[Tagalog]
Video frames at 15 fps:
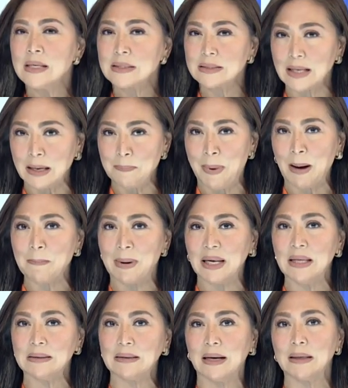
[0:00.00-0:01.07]
Sa ibang
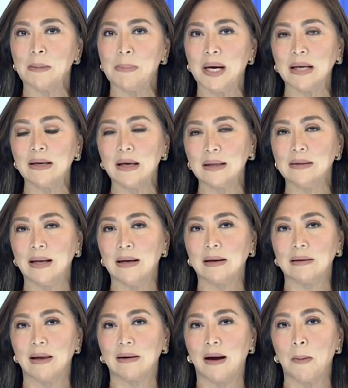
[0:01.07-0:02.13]
balita naman,
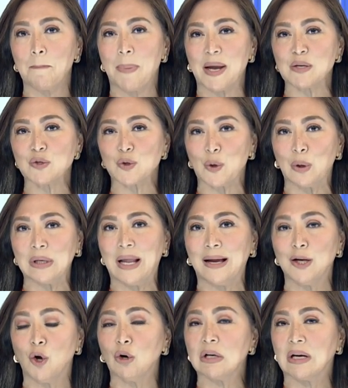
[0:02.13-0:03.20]
idineklarang
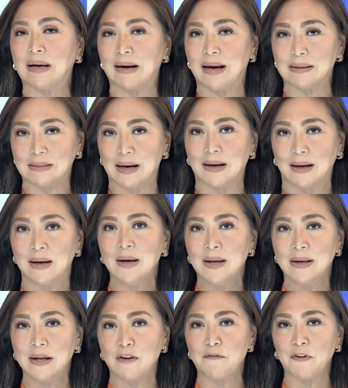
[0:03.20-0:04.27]
persona non grata
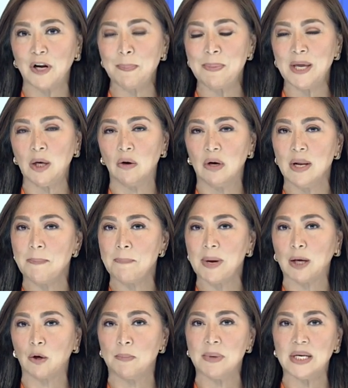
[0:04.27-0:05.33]
ng Philippine
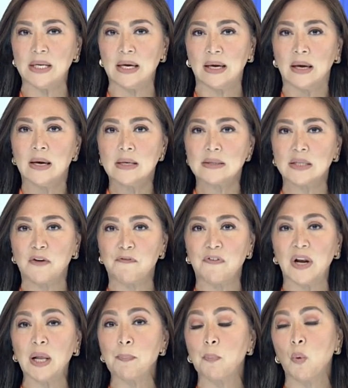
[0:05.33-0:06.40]
Olympic Committee si
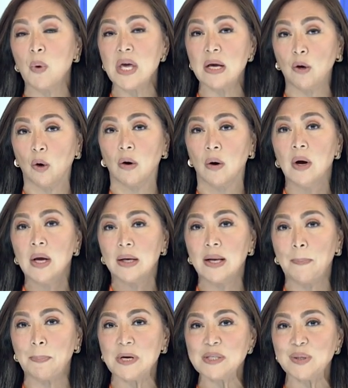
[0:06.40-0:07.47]
Philip Wico
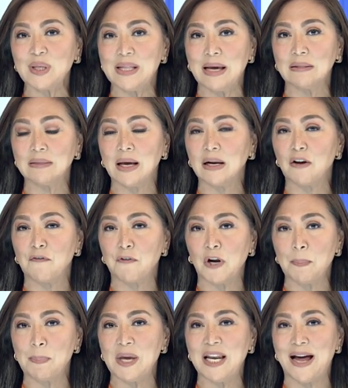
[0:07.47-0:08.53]
na presidente ng
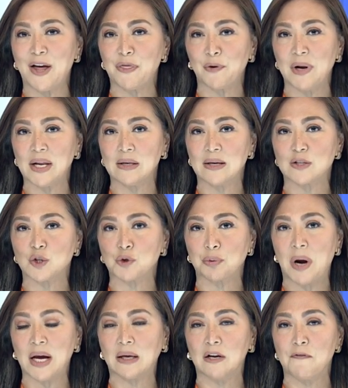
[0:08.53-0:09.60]
Philippine Athletics
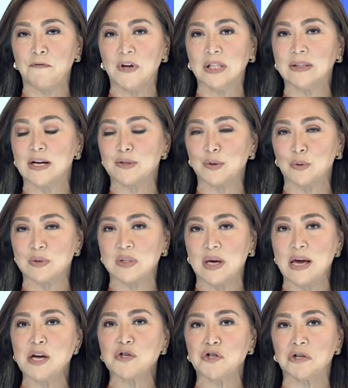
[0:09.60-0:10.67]
Track and Field
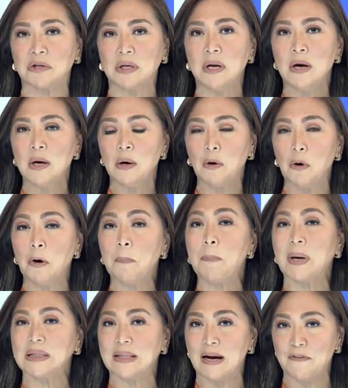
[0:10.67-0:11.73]
Association o
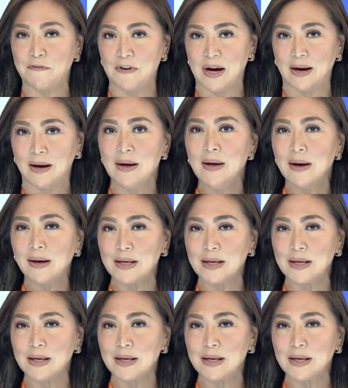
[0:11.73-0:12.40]
PATAFA.